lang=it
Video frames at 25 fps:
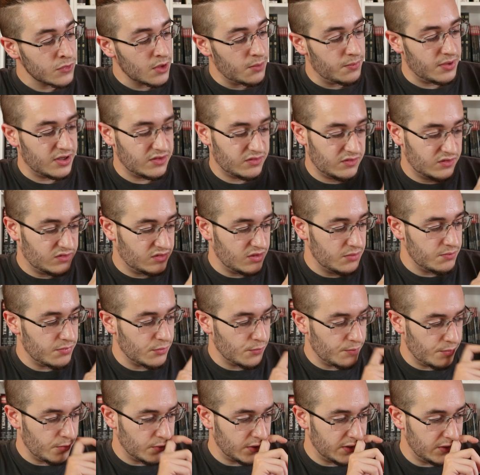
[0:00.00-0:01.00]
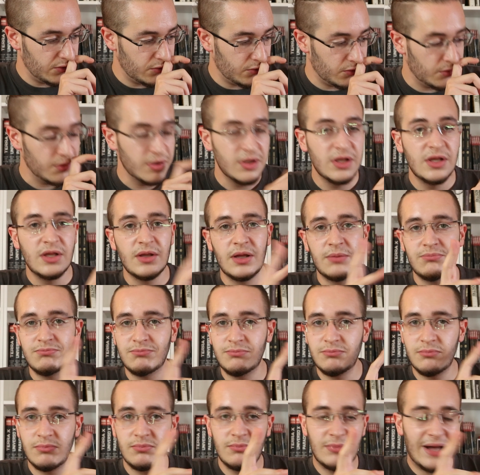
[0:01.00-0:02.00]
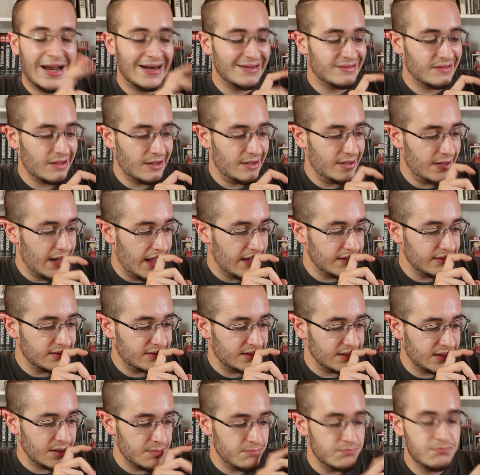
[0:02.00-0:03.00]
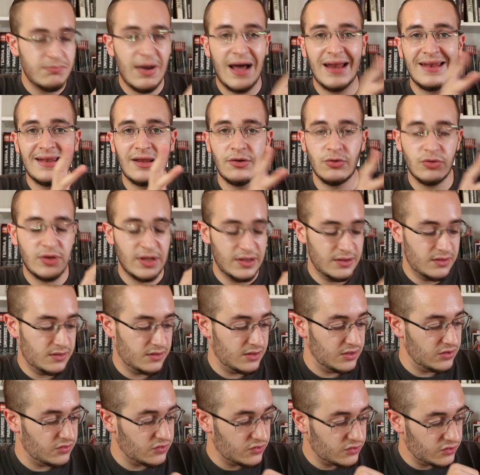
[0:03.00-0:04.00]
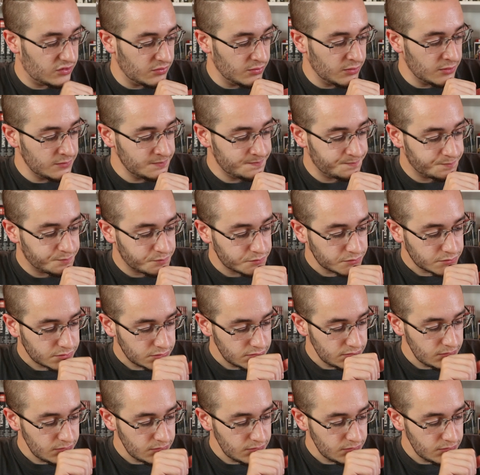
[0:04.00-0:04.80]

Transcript: prezzi sempre un pochino mm, altalenanti che ballano tantissimo.